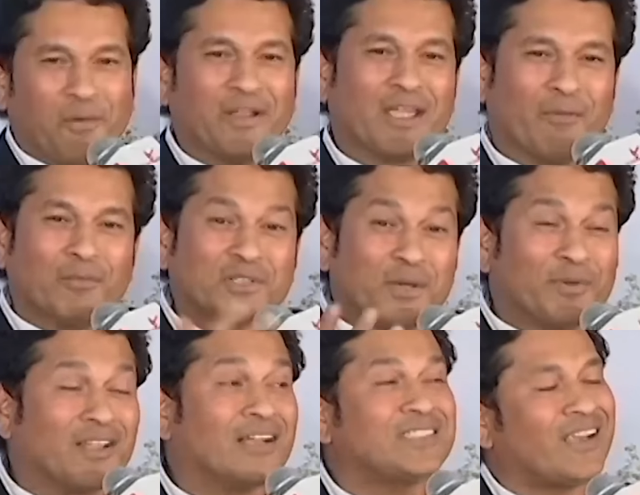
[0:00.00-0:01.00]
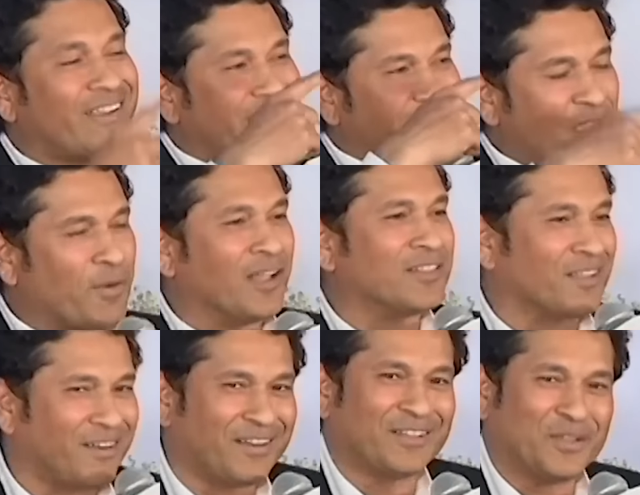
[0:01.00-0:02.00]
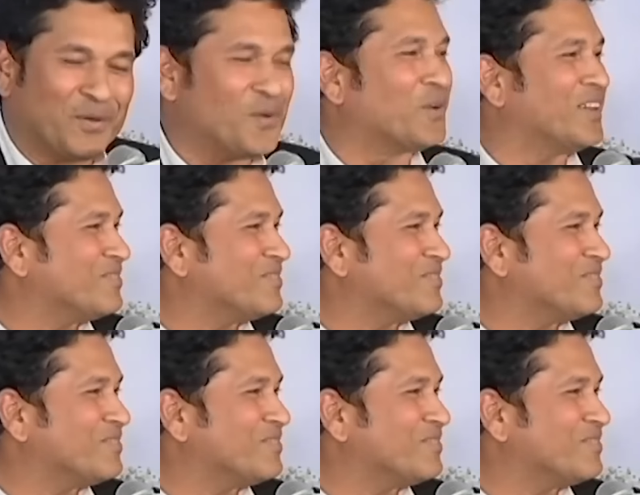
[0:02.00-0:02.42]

होने के बाद मुझे पता अच्छा ये बात कर रहे थे